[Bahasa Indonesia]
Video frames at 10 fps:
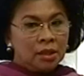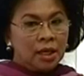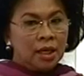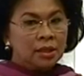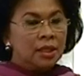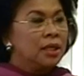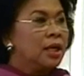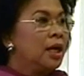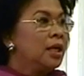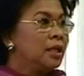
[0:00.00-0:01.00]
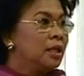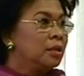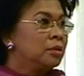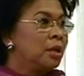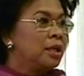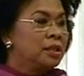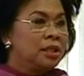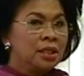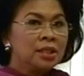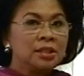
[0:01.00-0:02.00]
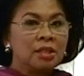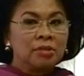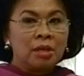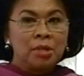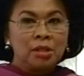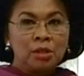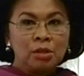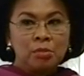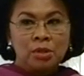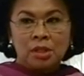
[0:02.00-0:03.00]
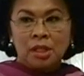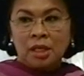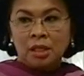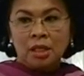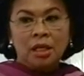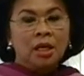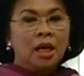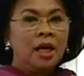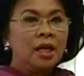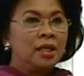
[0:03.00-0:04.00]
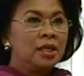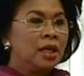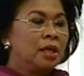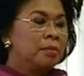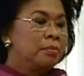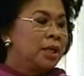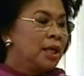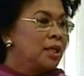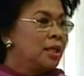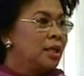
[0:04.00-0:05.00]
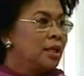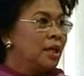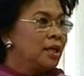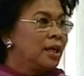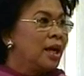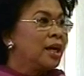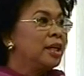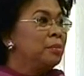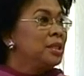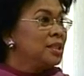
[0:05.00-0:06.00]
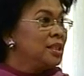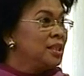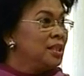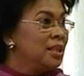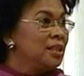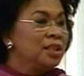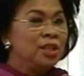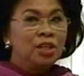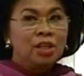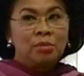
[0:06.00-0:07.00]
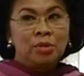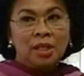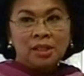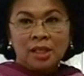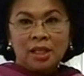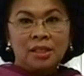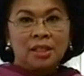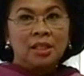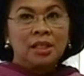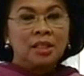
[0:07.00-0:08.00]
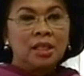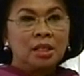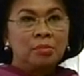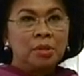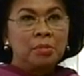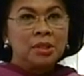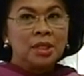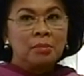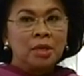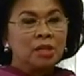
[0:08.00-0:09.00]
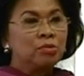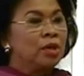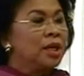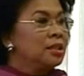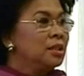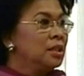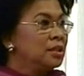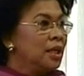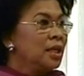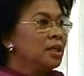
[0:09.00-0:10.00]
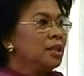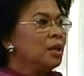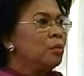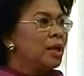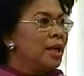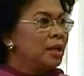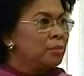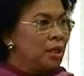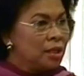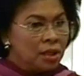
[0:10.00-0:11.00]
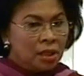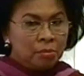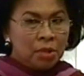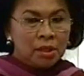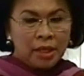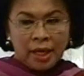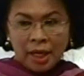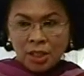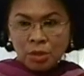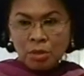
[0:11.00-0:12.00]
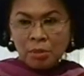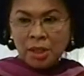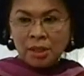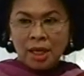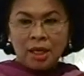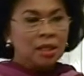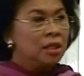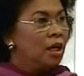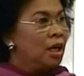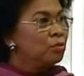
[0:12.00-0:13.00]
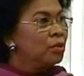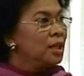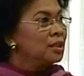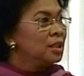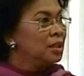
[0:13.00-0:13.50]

tenaga-tenaga ahli. Hmm. Artinya staf kami tentu mesti yang ahli dari ada akademisi ya. hmm. ya kemudian tenaga-tenaga yang lebih bisa mengadvokasi sekarang kita kewalahan mbak hmm. daerah semua minta advokasi